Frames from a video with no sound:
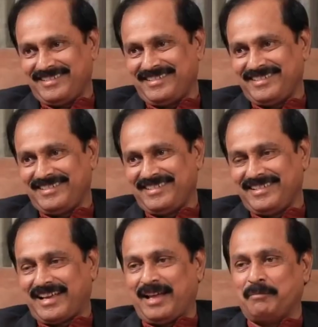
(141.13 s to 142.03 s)
ఒకే ఒక
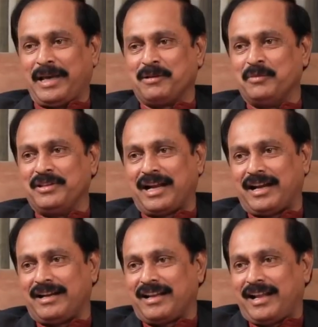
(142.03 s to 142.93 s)
ఉద్యమకారుని
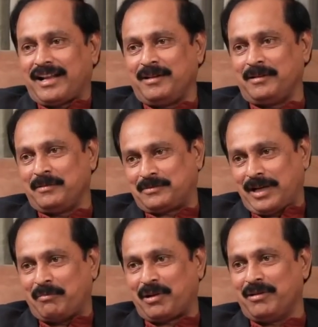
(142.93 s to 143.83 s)
అంటున్నారు కానీ
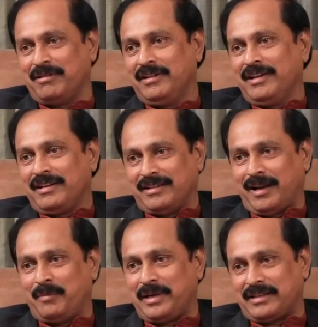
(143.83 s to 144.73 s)
చాంబర్ లో
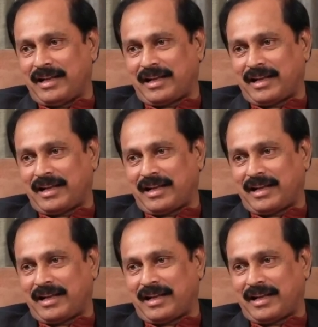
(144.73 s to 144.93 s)
దండం పెట్టి